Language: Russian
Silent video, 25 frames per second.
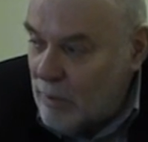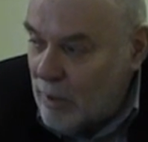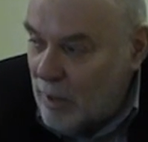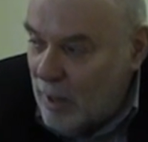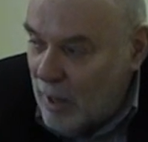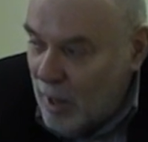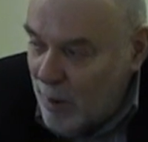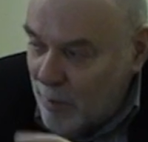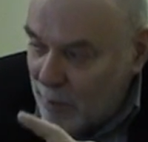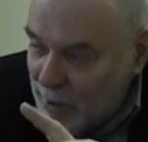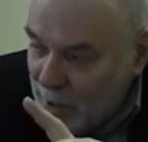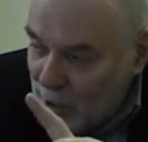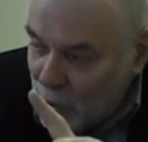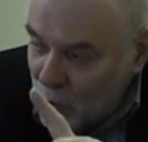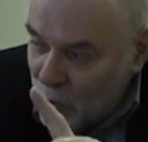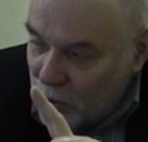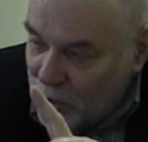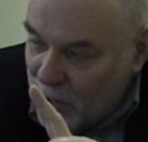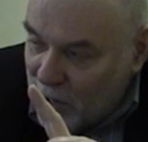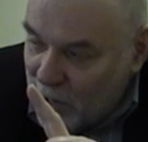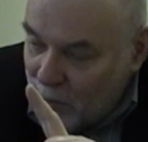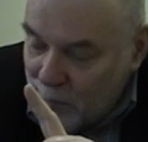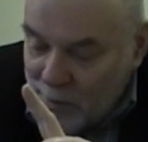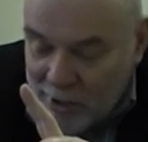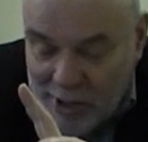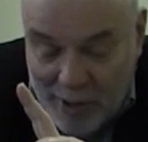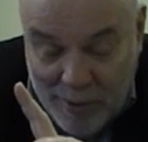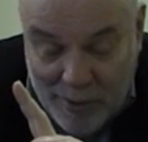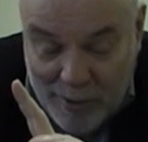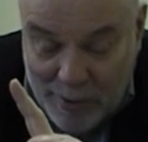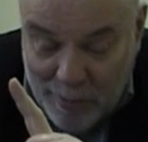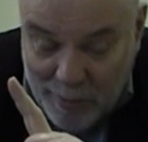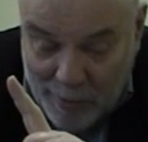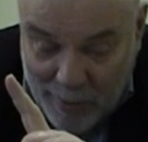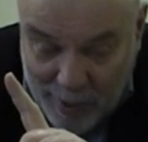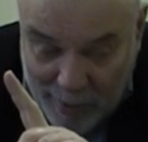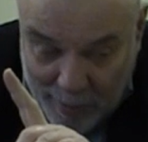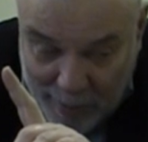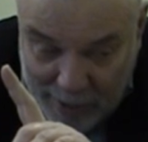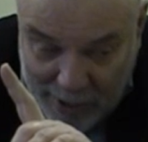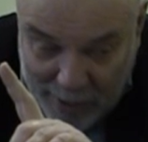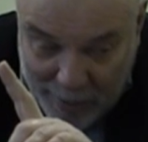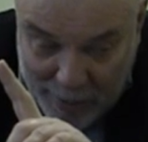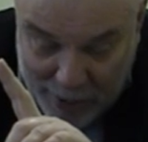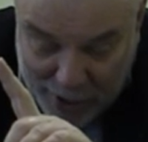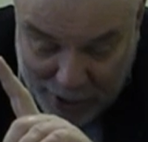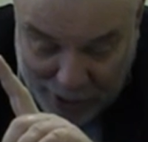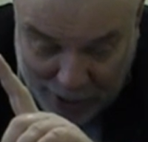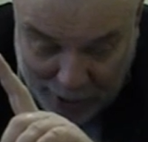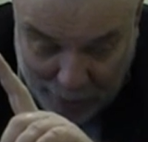Именно логика мотив,
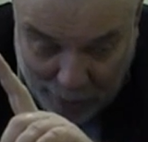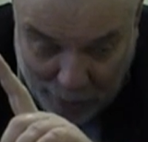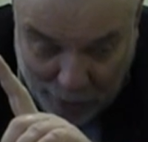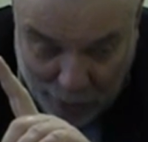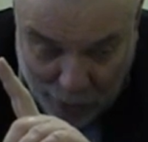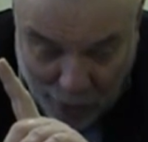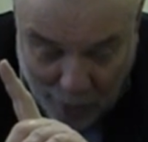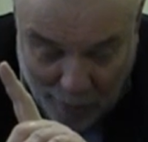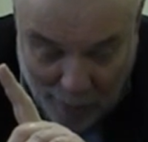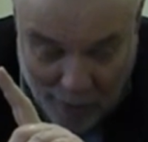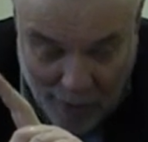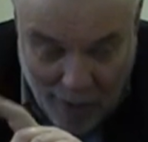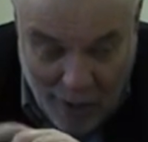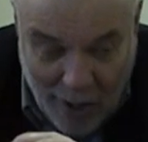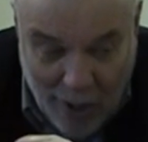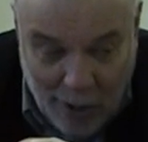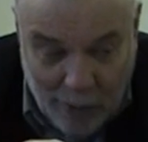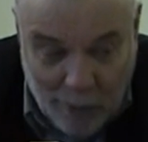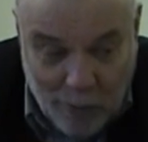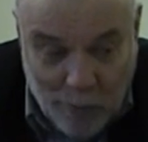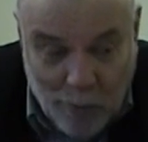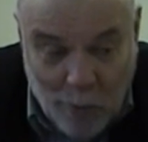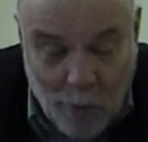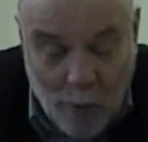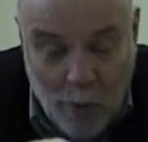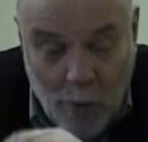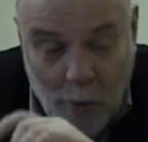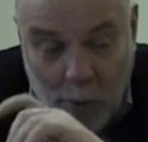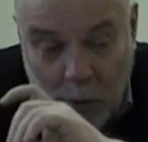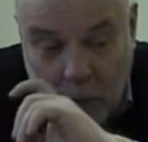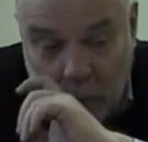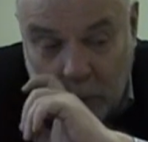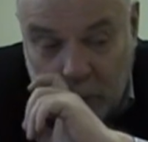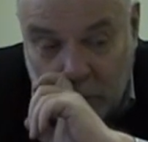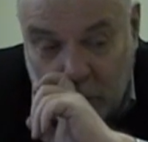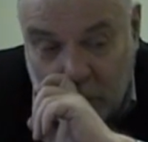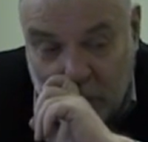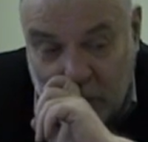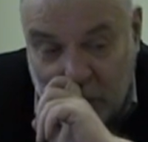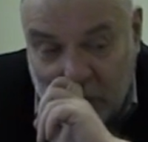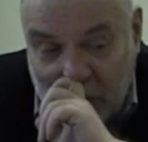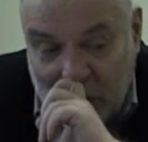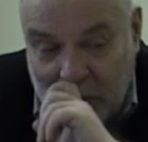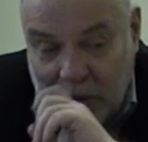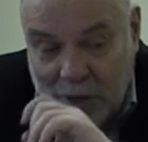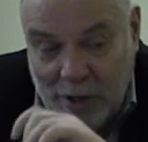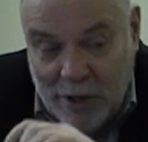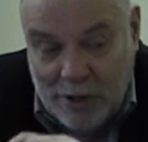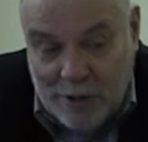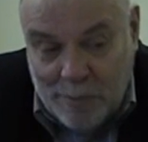мотивическим путем. Ну,
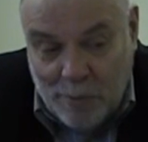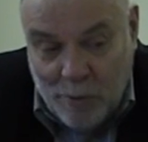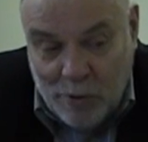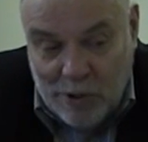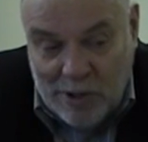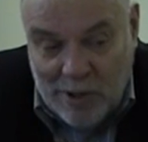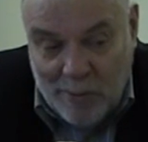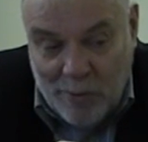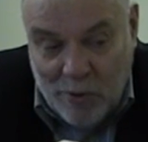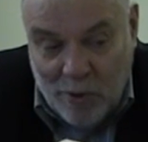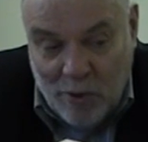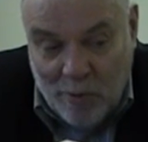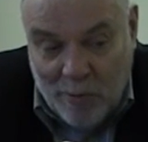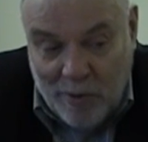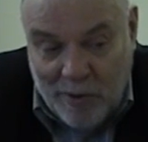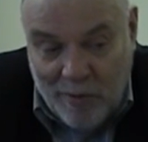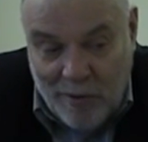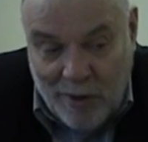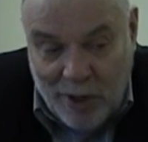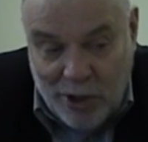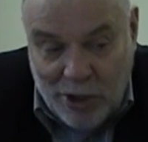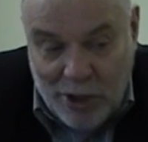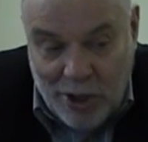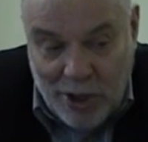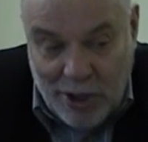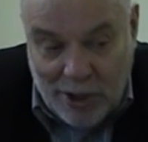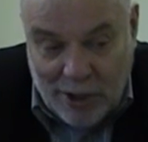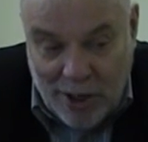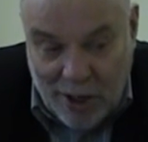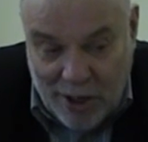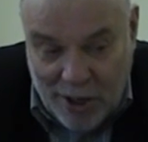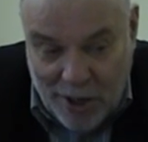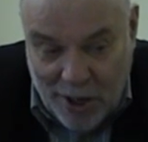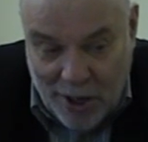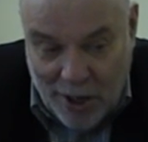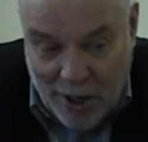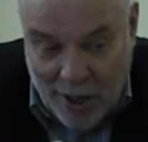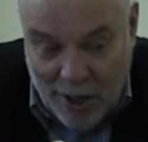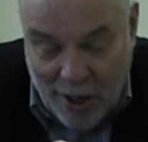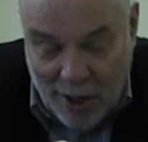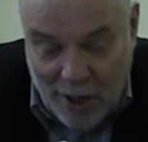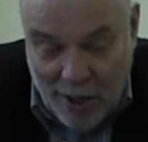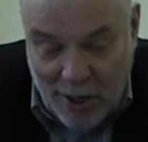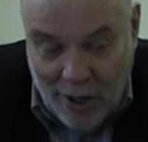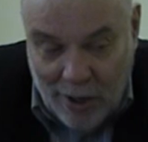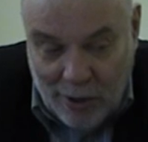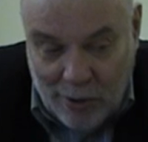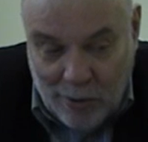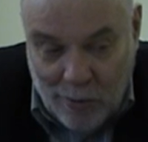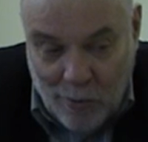есть способы ее опровержения какие?
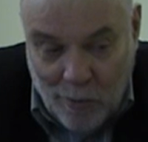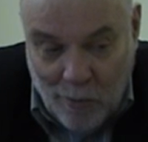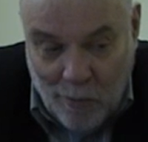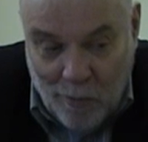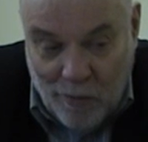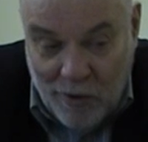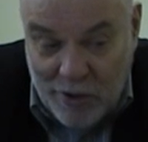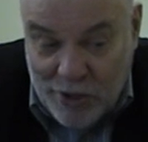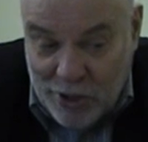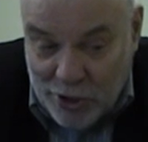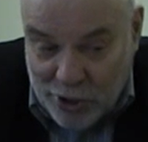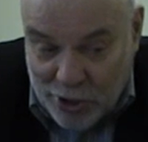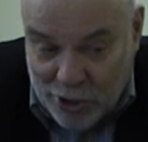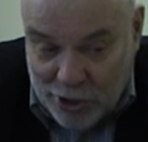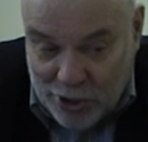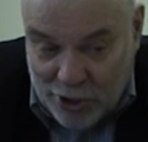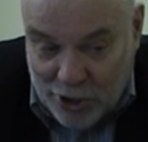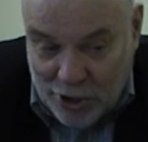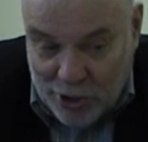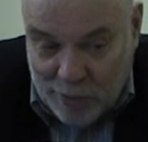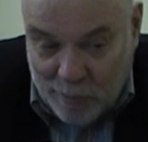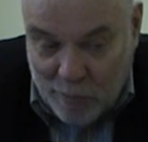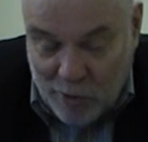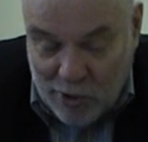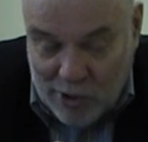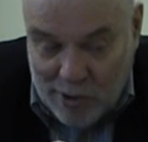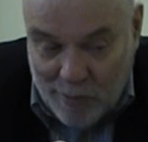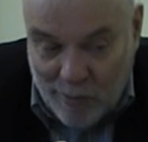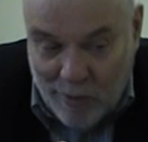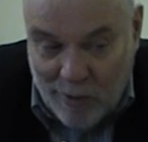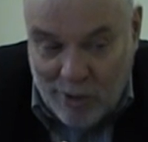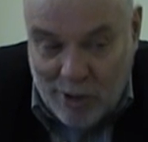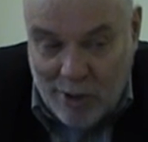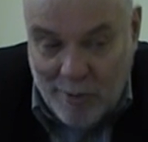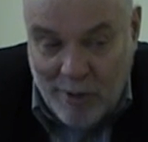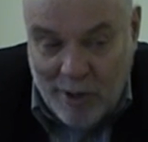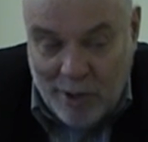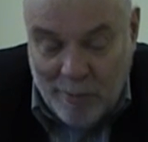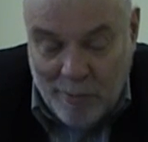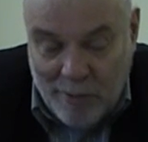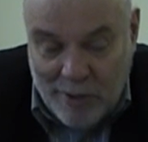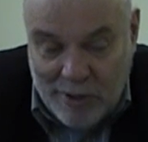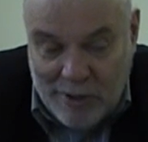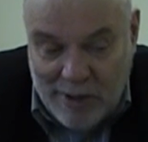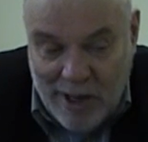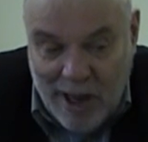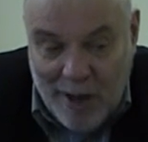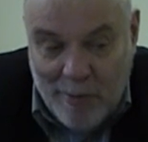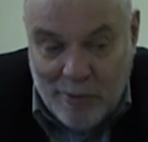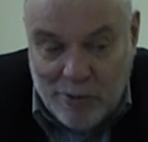Ну, физические способы. Вот теперь мы
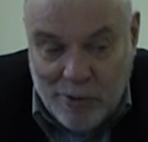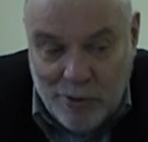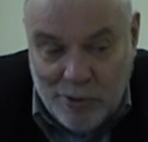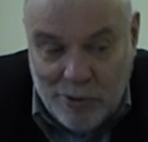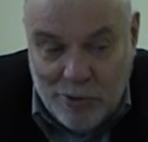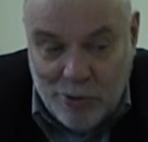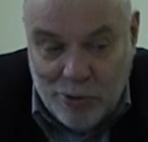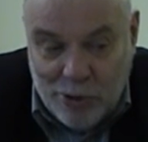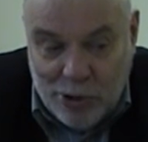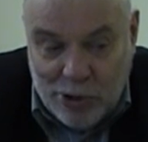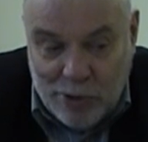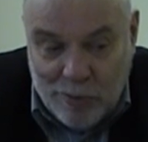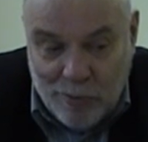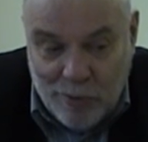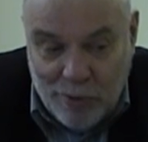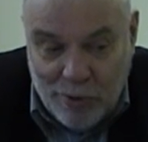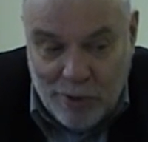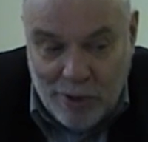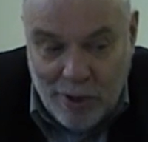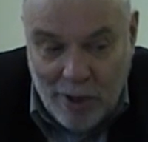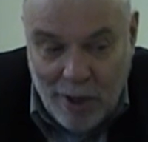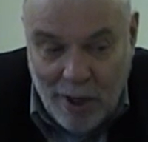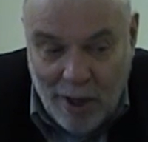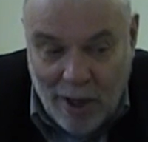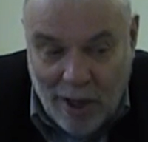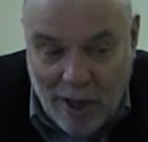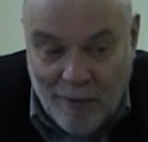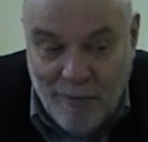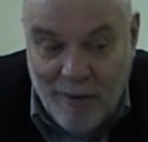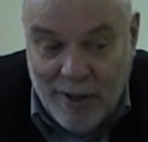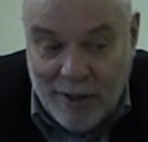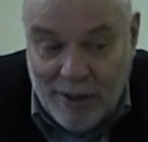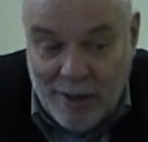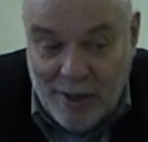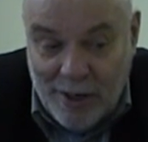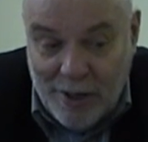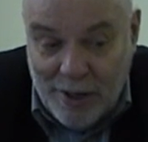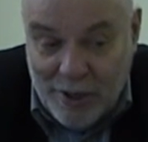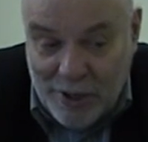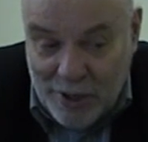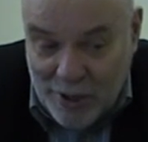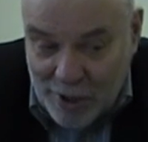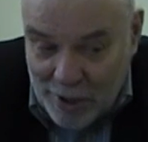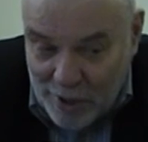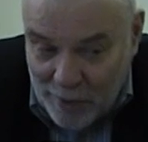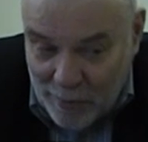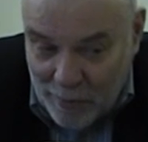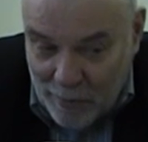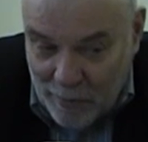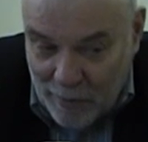знаем, что существует квант
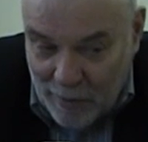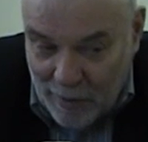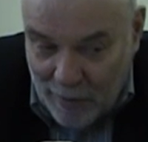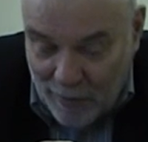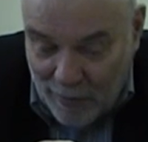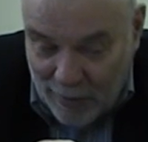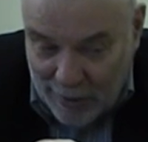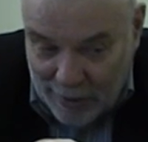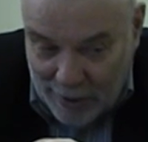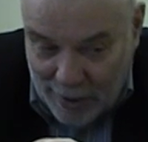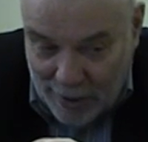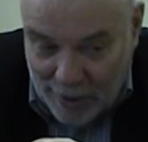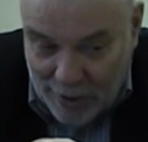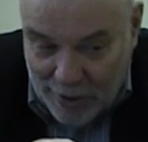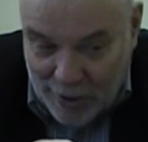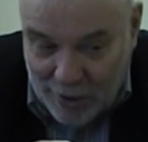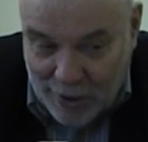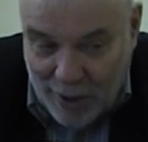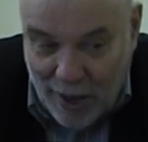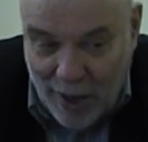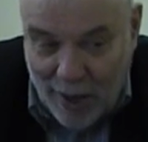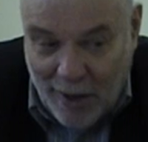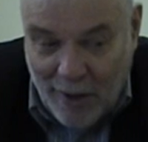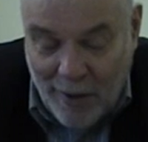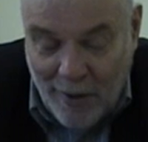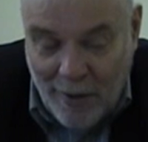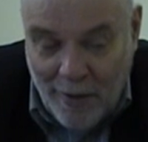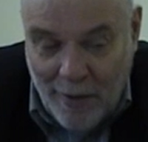длины, квант длины, так,